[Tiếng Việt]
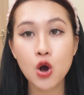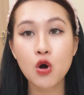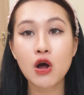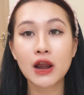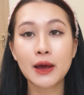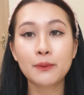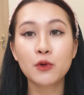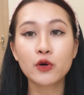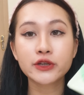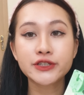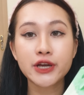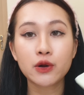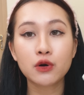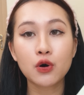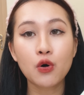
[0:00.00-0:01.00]
hoặc là bôi
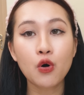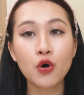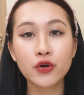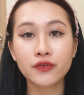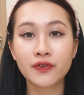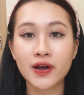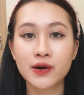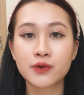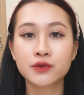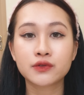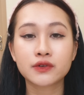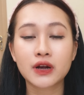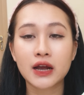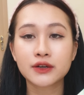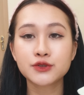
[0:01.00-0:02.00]
gel lô hội vào
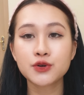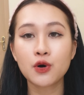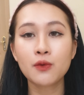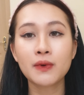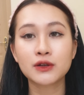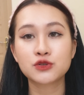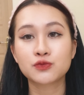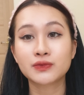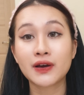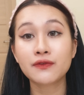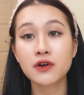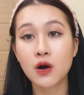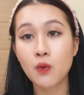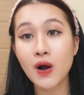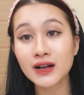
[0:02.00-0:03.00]
cái chỗ mà chúng ta
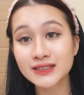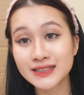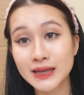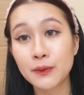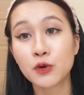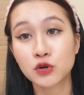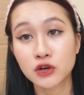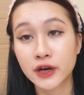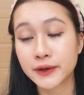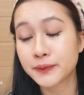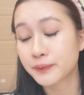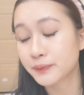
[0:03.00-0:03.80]
vừa wax nha mọi người